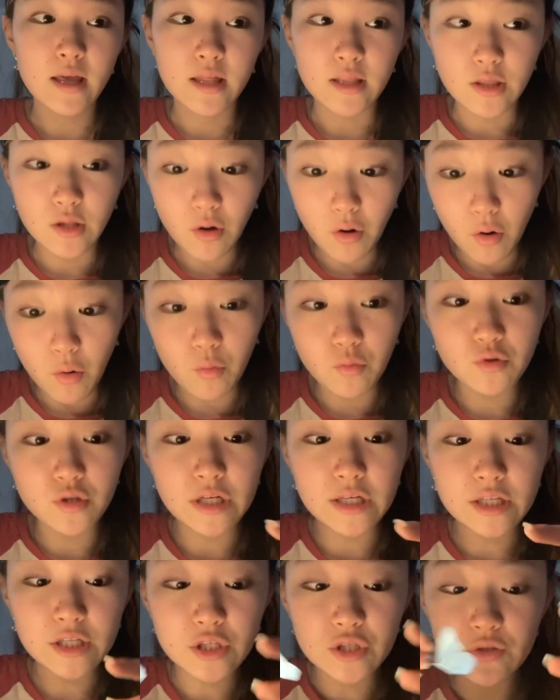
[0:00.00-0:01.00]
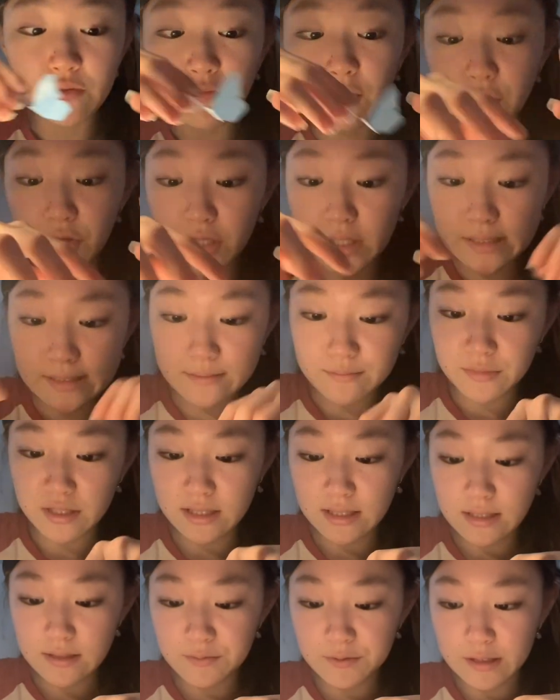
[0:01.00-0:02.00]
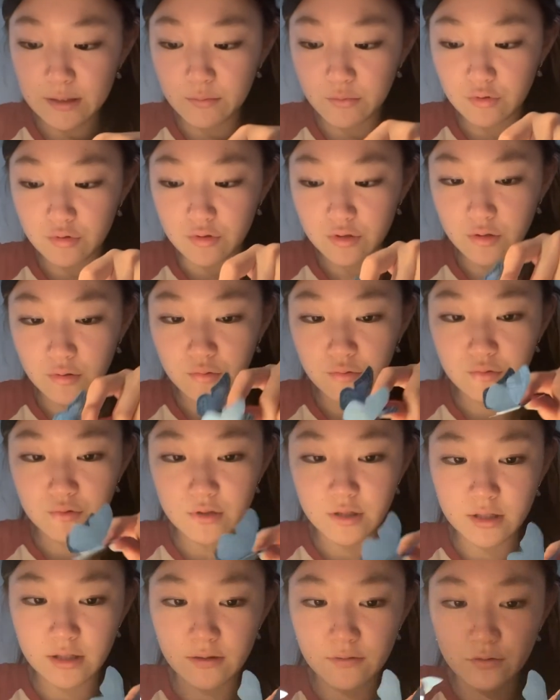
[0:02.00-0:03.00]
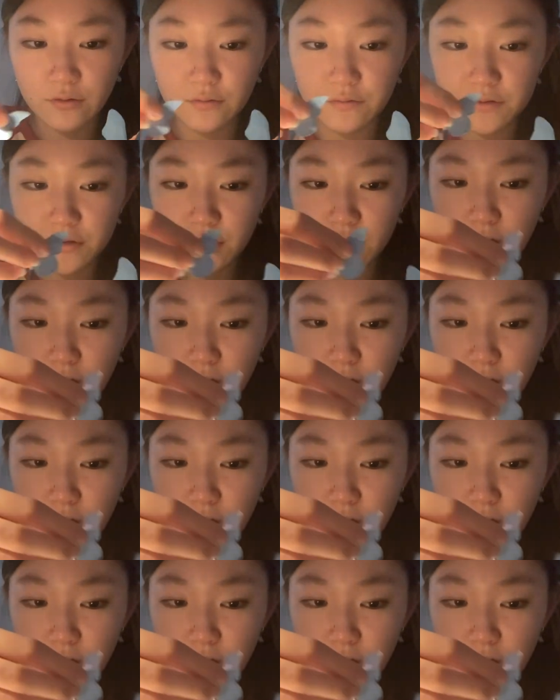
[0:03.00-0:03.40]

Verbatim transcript: Но уже ничего не изменить, потому что уже давно все